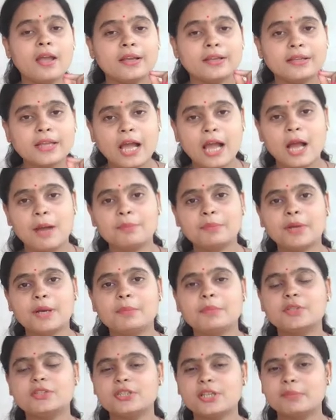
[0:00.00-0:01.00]
क्या आपका
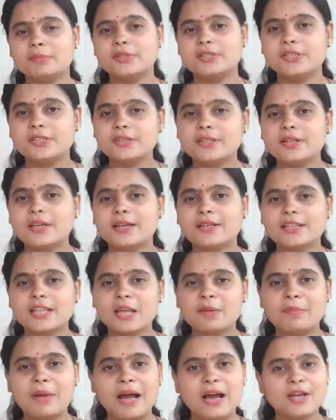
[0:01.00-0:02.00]
बच्चा भी जिद करता है
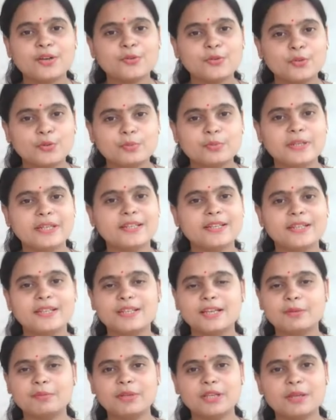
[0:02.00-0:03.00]
बाहर घूमने के लिए
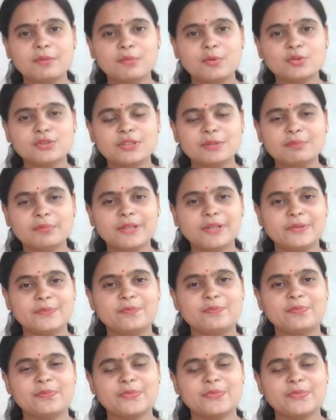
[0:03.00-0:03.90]
गर्मी के मौसम में